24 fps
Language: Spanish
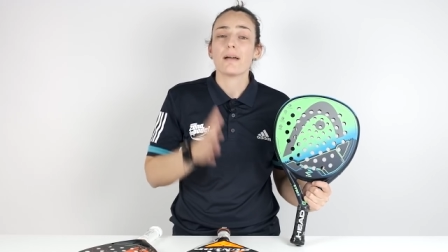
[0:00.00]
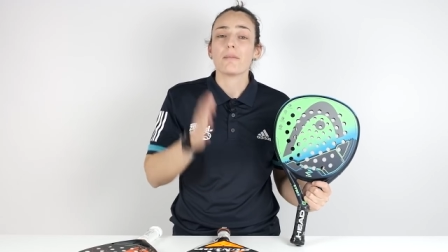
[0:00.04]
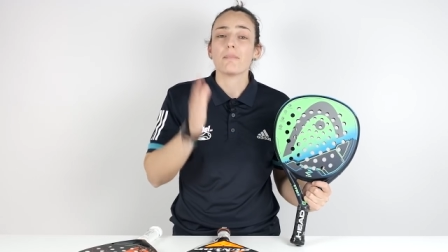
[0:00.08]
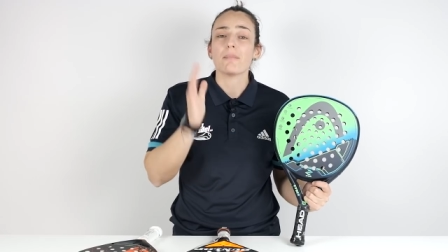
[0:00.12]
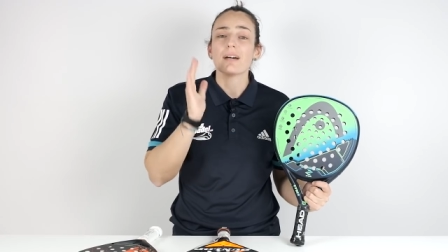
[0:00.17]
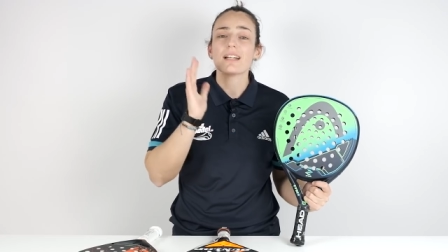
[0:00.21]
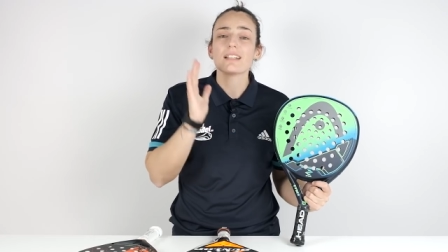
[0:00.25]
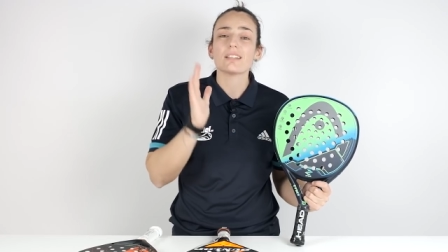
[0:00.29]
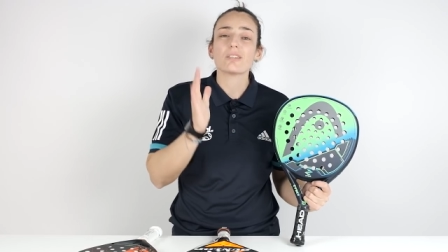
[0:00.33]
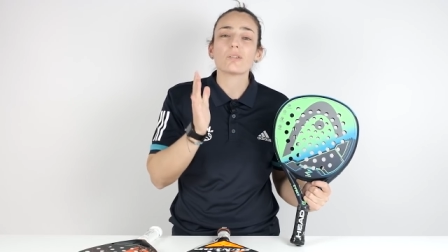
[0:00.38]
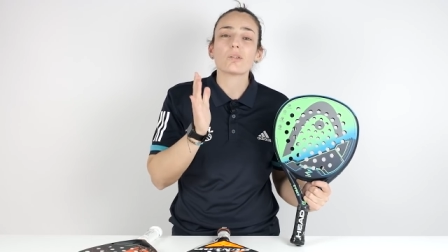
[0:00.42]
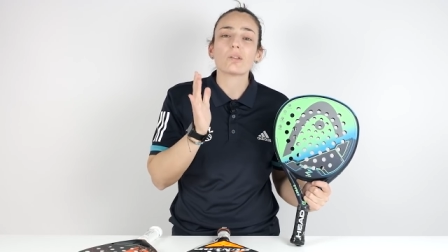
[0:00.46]

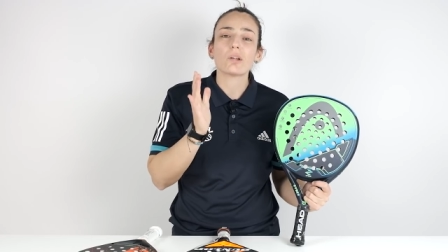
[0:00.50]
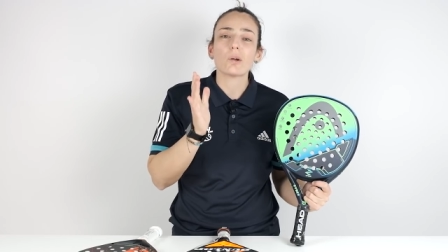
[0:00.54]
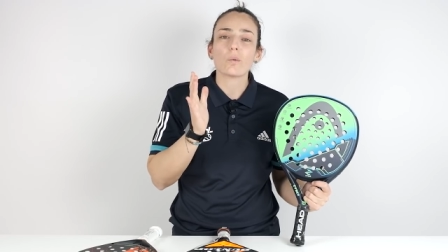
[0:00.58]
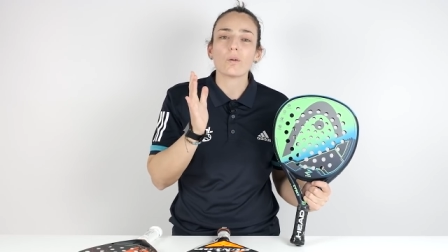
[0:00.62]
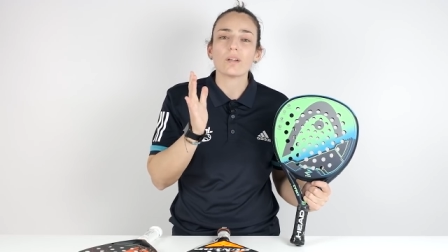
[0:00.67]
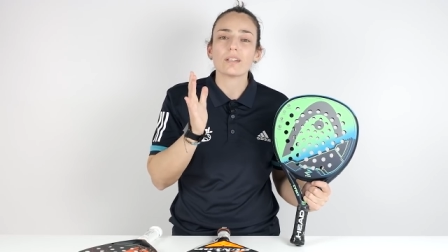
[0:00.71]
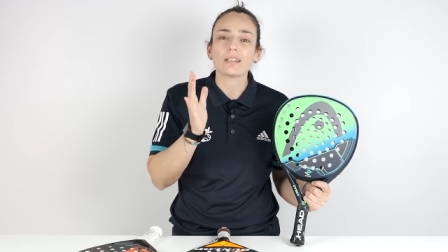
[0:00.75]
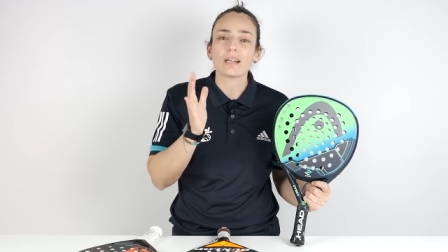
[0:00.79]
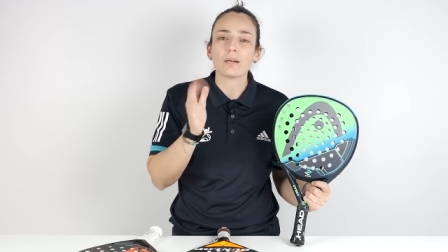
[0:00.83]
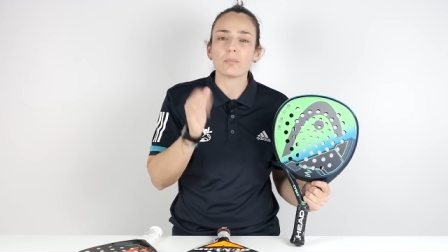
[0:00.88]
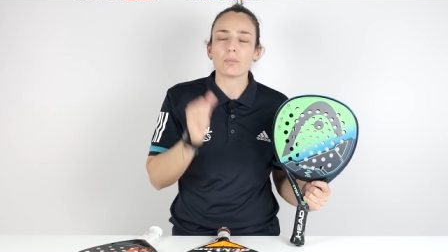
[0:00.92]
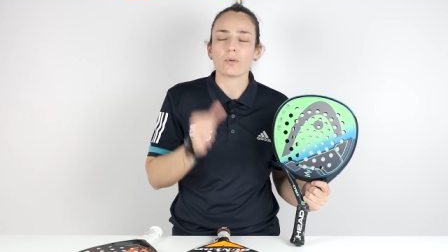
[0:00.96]
más de un
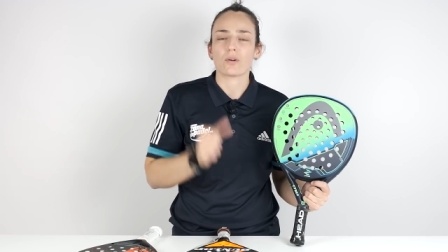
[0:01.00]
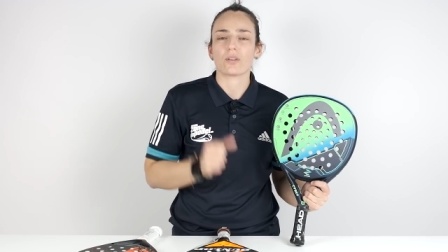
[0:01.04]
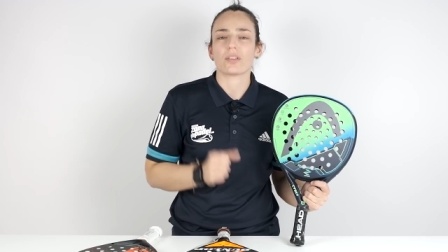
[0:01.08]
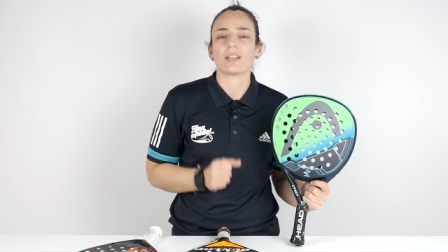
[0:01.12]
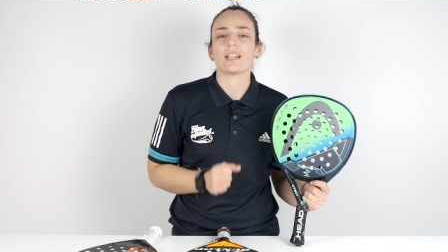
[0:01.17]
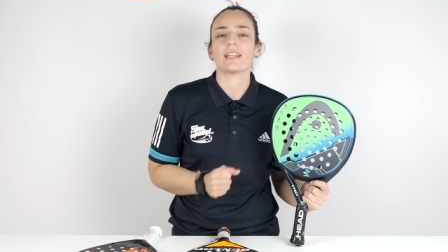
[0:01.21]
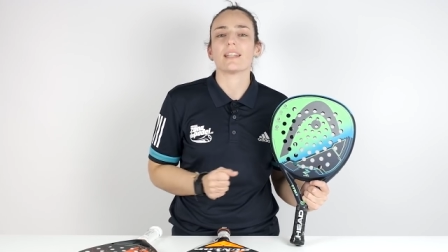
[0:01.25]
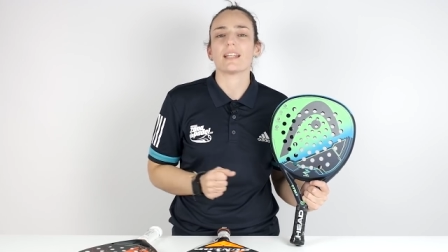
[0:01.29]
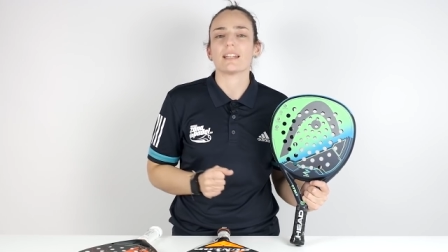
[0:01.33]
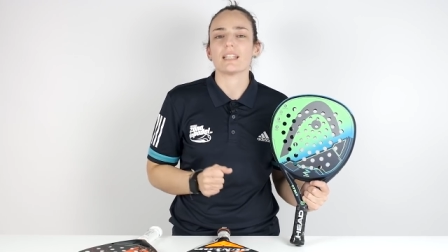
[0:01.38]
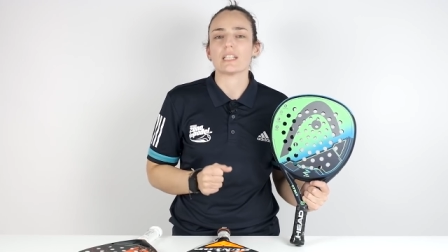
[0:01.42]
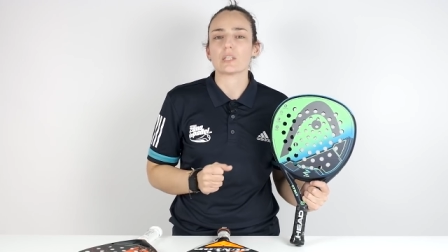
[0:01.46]

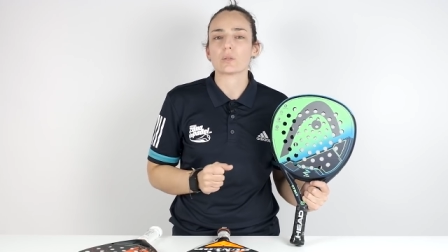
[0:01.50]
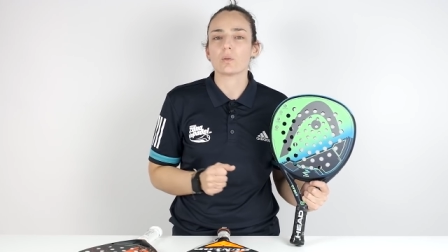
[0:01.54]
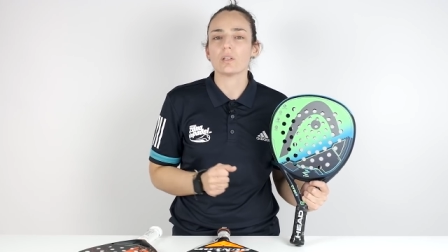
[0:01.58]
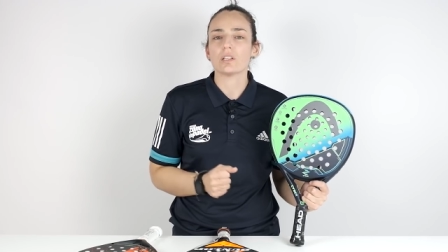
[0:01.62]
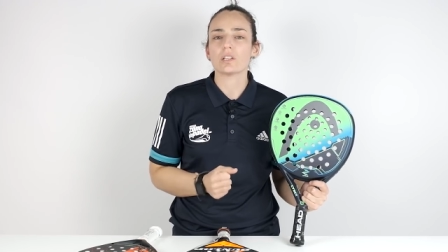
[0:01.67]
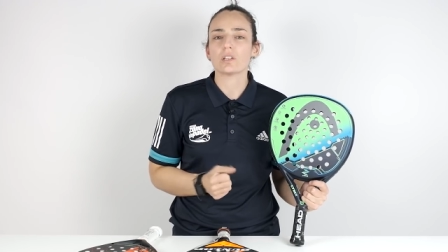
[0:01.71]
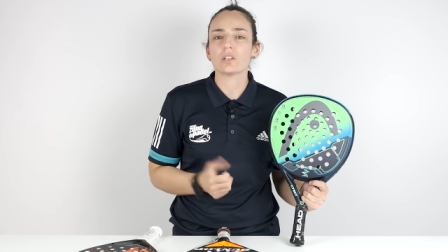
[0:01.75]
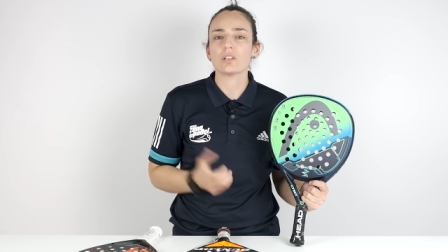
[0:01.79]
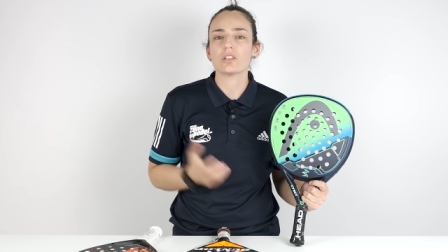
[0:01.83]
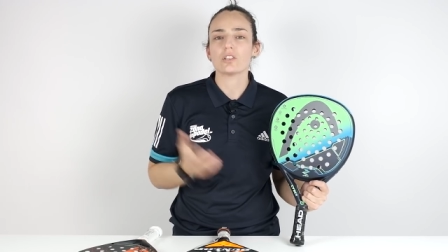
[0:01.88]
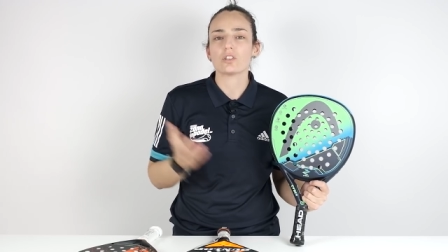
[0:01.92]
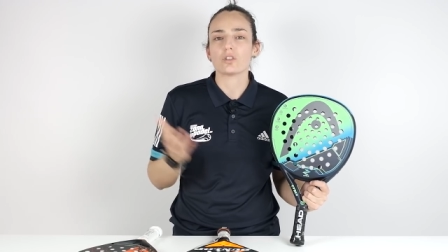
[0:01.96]
50% de
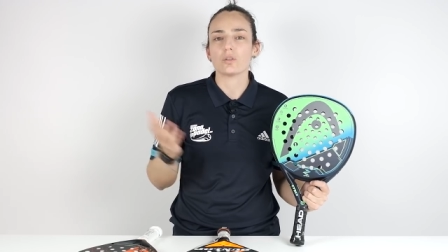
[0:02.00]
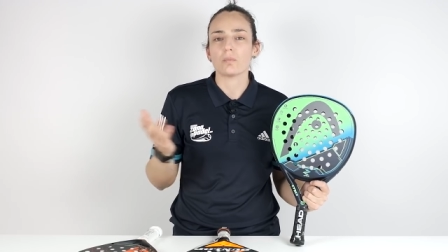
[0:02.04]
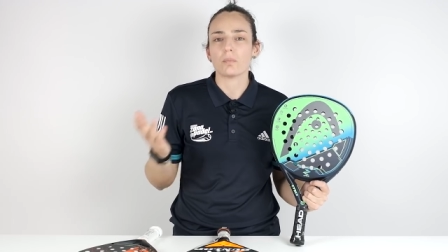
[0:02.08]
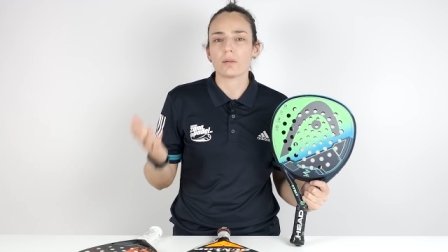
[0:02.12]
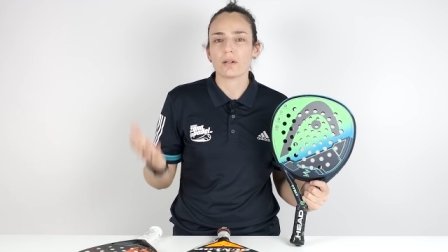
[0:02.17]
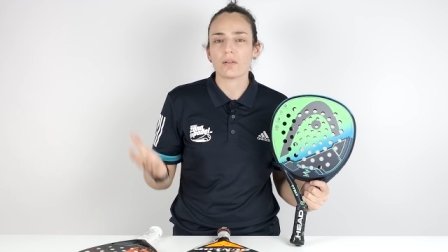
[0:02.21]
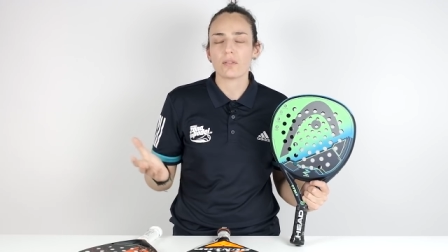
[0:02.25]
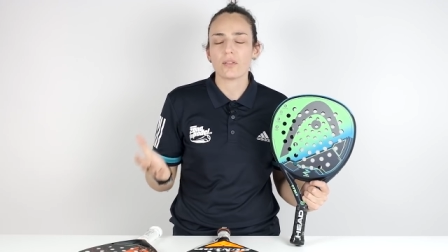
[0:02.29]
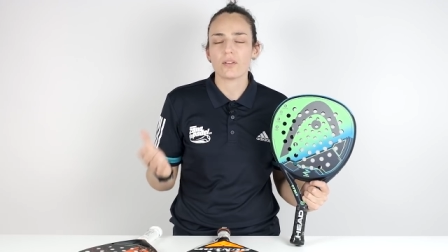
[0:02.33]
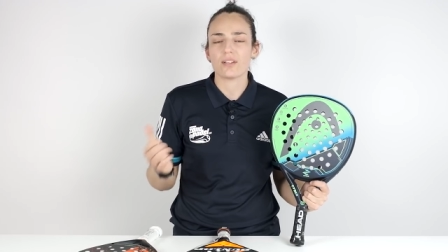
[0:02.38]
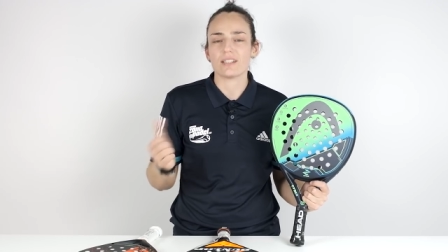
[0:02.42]
descuento en su precio